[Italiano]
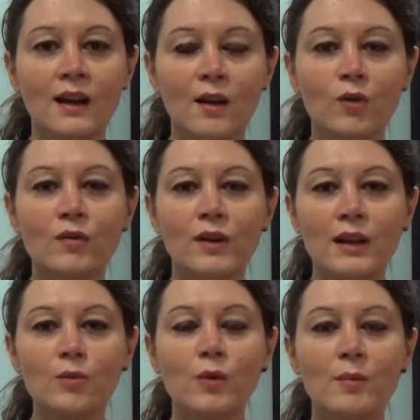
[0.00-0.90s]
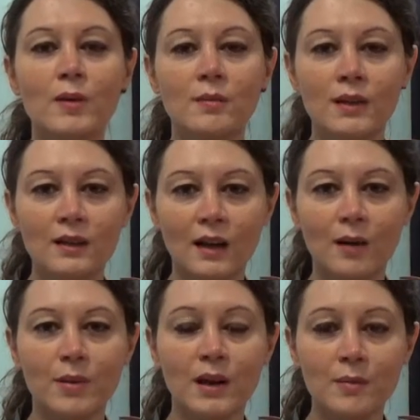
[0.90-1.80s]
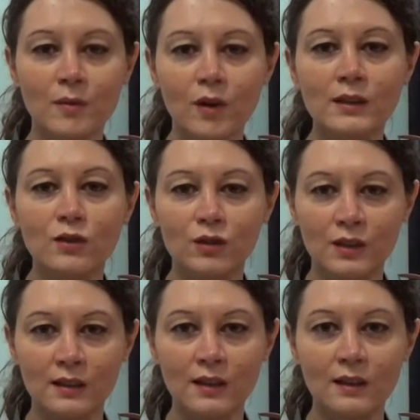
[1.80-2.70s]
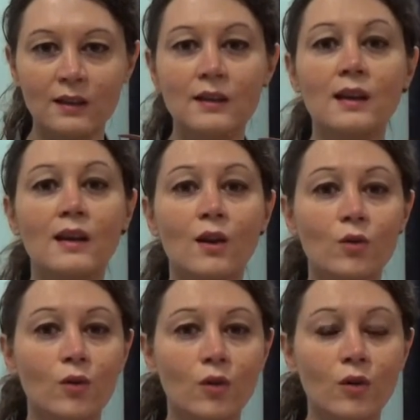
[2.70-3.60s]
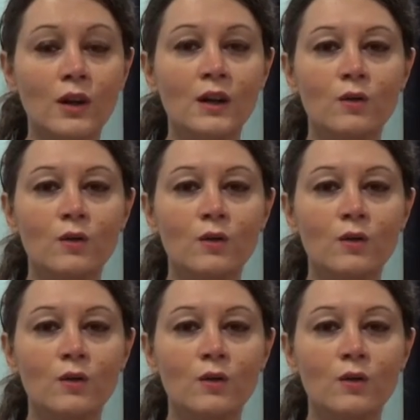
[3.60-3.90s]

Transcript: È un referendum che permetterà per la prima volta ai cittadini di dire la loro